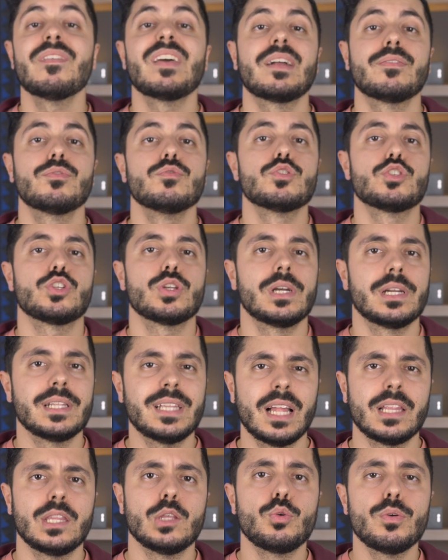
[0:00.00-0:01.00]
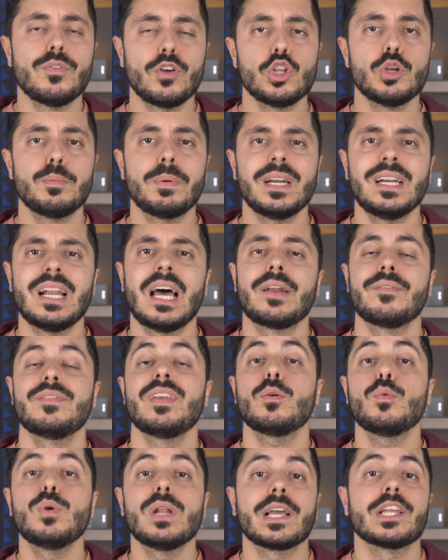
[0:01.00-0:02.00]
vera funzionalità di cui voglio parlarvi
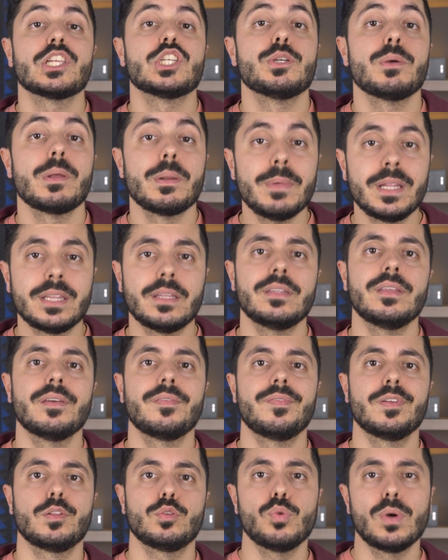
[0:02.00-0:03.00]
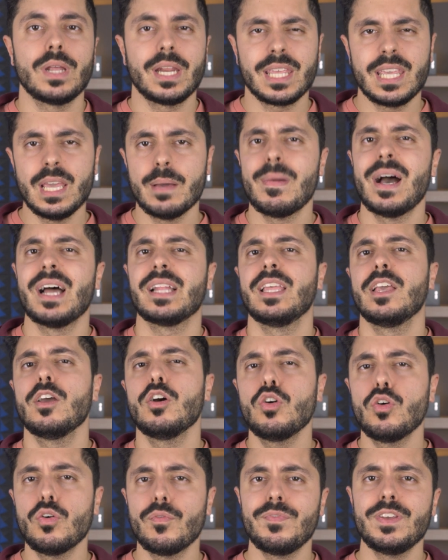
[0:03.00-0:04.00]
è quella che ci permette di effettuare
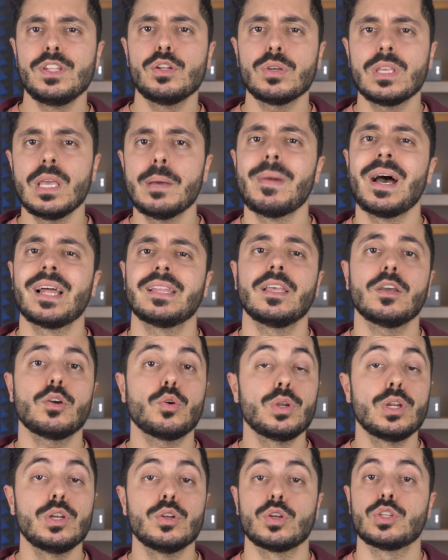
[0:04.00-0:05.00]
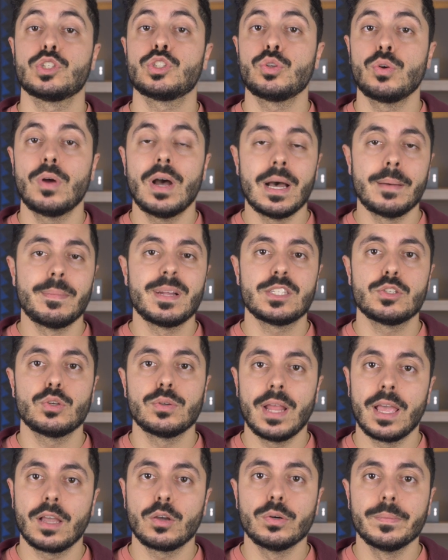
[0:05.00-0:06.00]
chiamate o videochiamate con il nostro
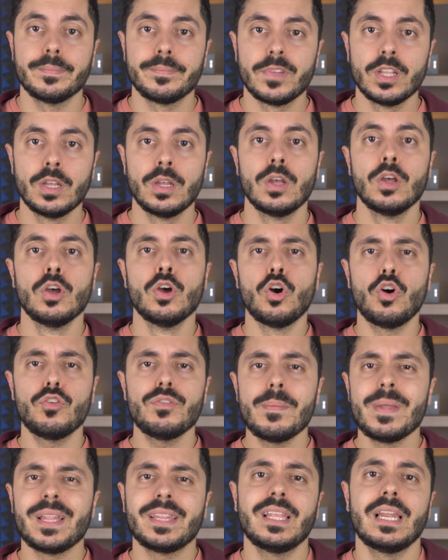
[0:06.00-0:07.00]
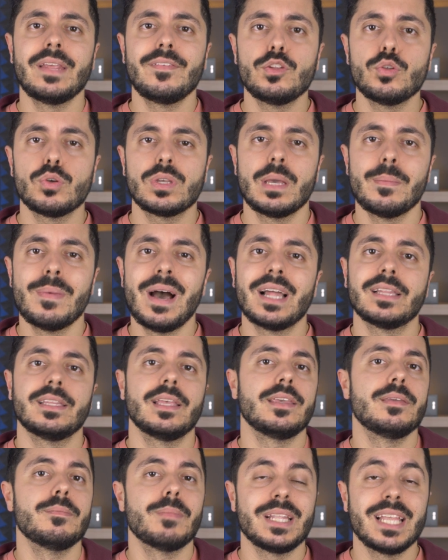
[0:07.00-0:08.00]
Amazon Echo. Ovviamente le
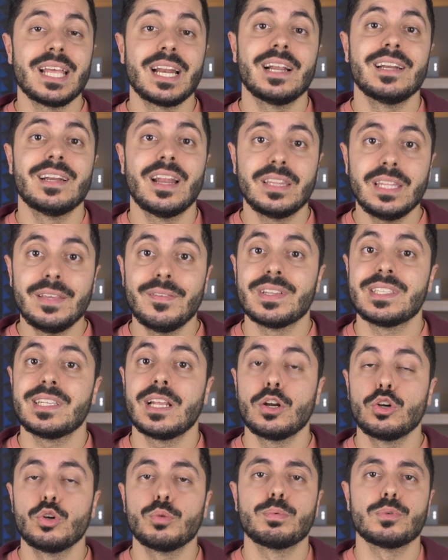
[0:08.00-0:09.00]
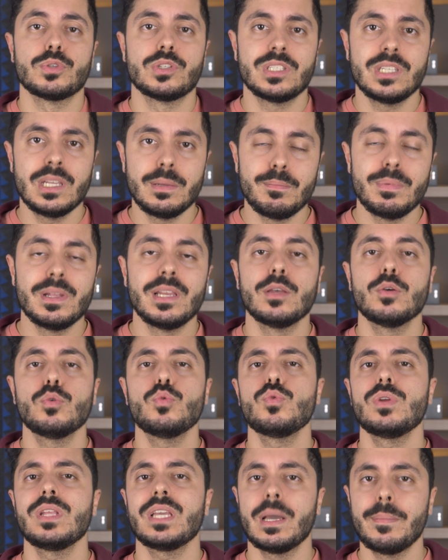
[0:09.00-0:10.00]
videochiamate in maniera nativa saranno possibili
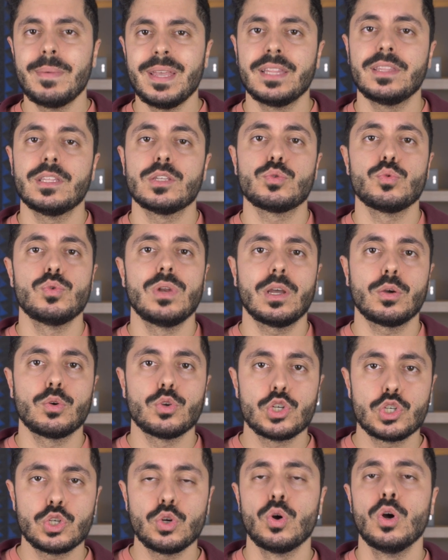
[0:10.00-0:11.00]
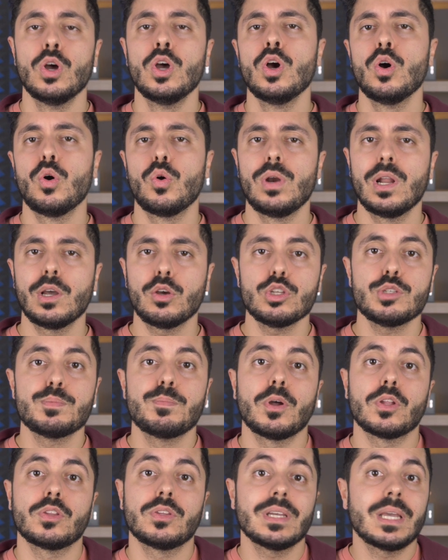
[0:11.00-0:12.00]
unicamente sull'Eco Show o l'Eco
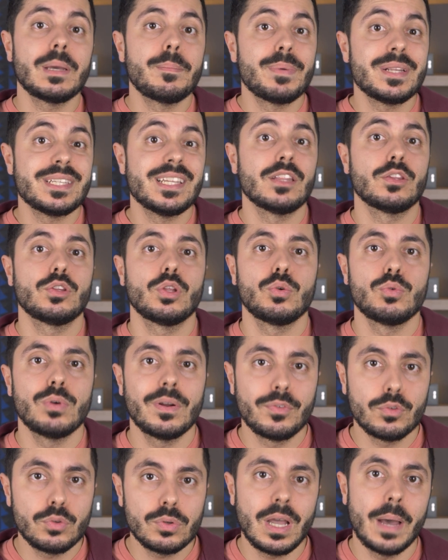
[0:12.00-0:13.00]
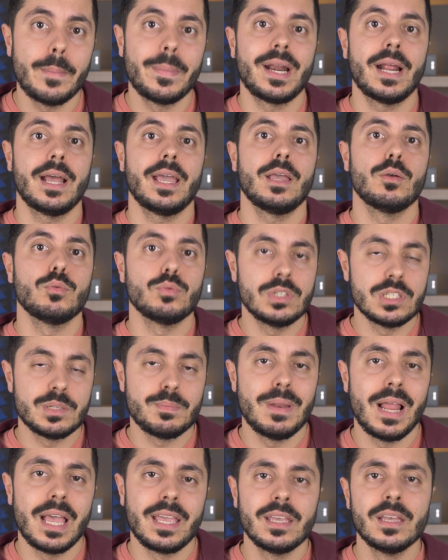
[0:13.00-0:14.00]
Spot che presentano una fotocamera e un
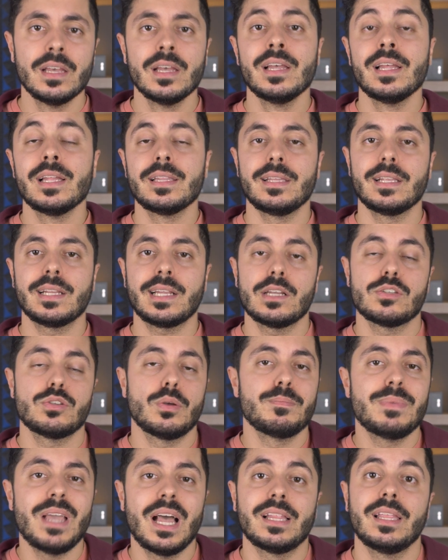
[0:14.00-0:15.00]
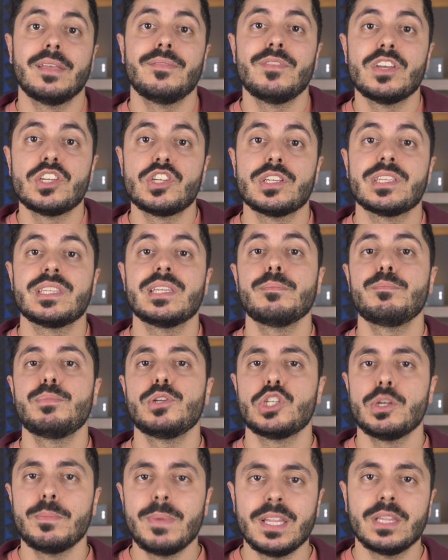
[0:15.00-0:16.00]
display. Nel caso abbiate invece
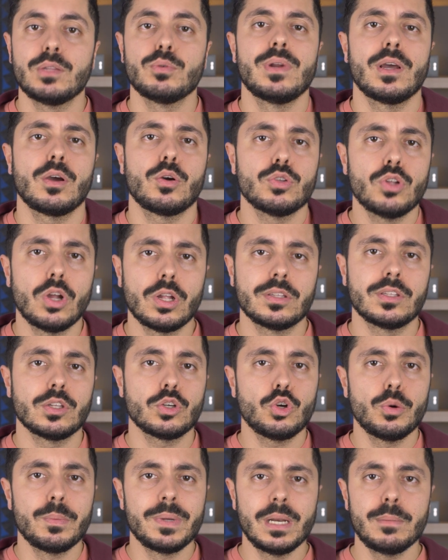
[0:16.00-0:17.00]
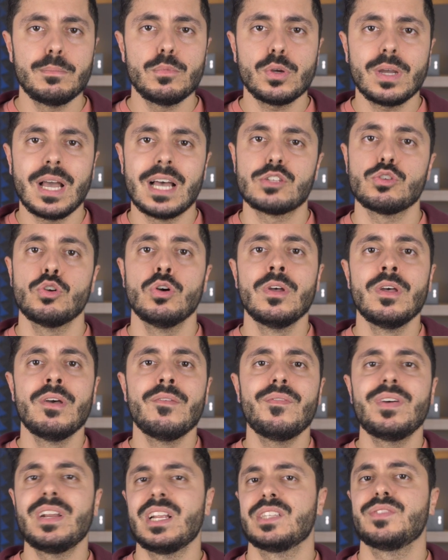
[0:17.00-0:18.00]
semplicemente un Eco Dot, come nel mio caso,
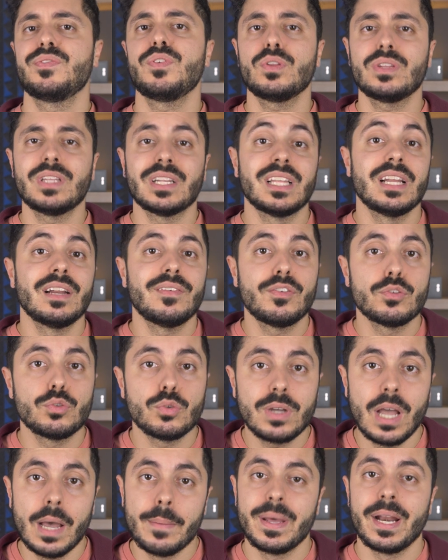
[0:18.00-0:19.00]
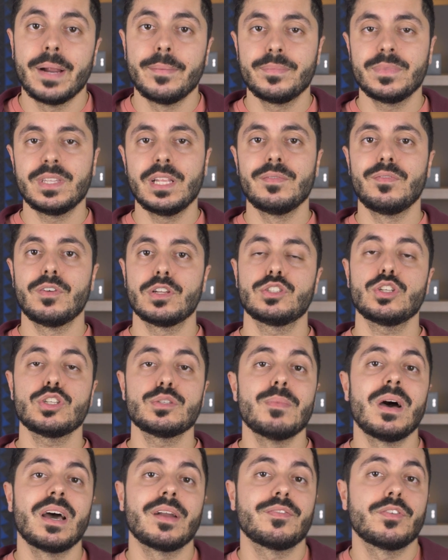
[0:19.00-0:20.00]
verrà sfruttata la fotocamera del vostro
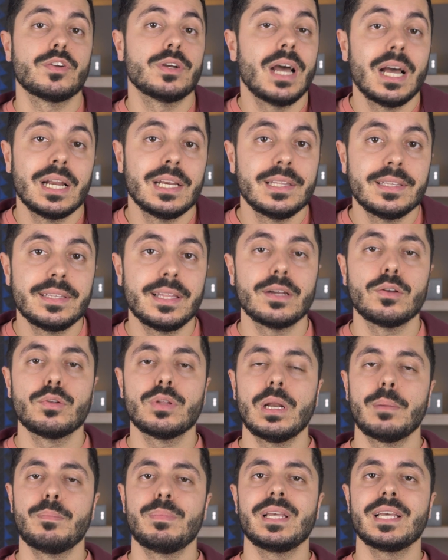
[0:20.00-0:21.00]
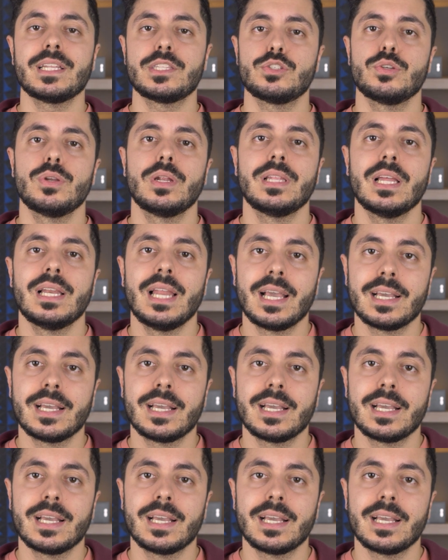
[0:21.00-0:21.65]
smartphone all'interno dell'applicazione.